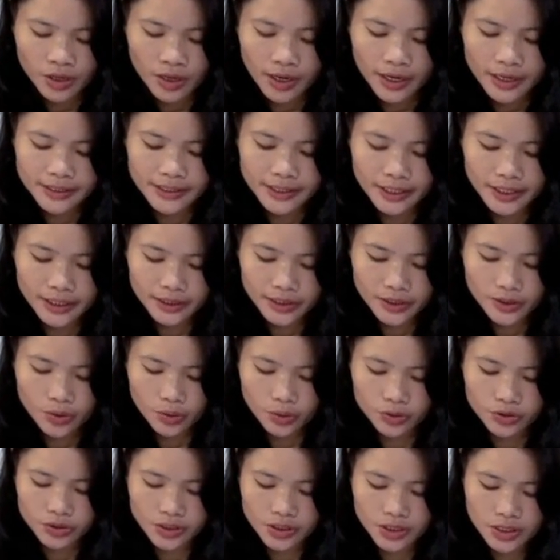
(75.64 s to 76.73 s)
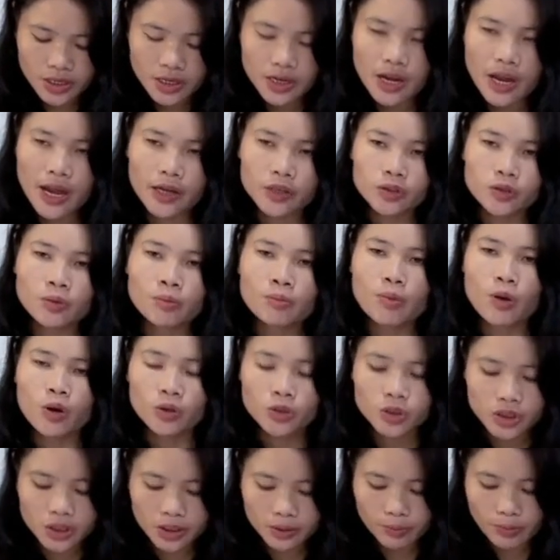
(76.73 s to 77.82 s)
এই জেনেটিক হচ্ছে একদম
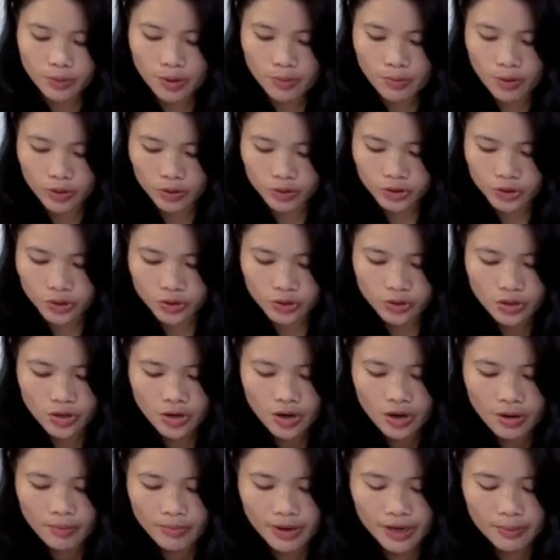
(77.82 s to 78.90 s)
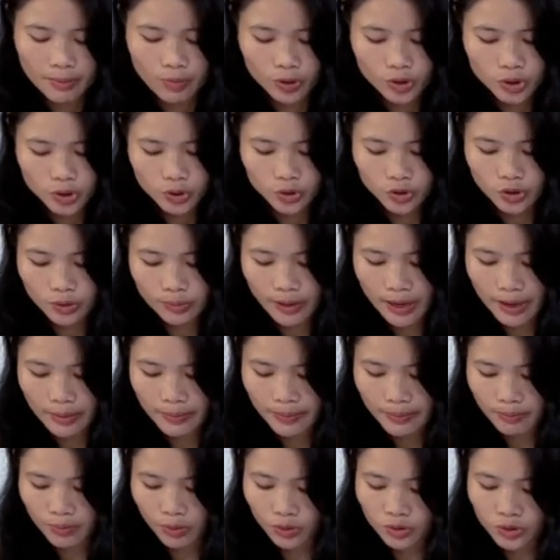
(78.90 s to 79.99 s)
বংশের পর বংশ মানে বংশগত
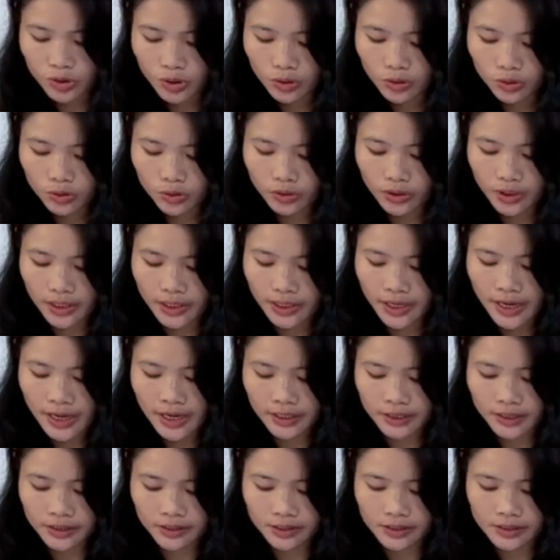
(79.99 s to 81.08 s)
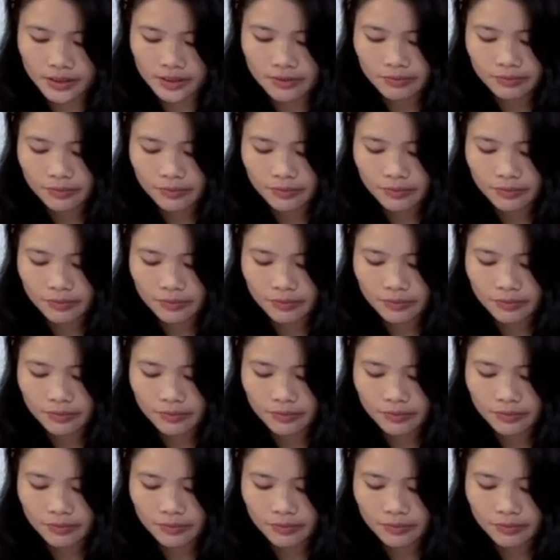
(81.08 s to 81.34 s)
বংশগত থেকে এসেছে